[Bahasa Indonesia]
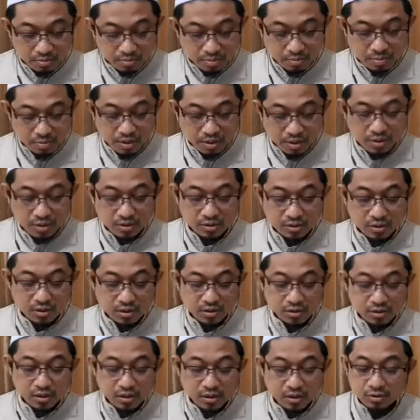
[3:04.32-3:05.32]

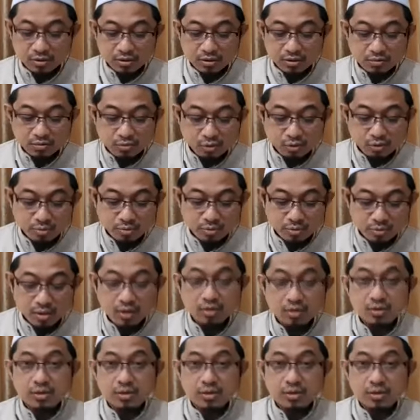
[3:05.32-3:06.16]
pembahasan yang sebelumnya,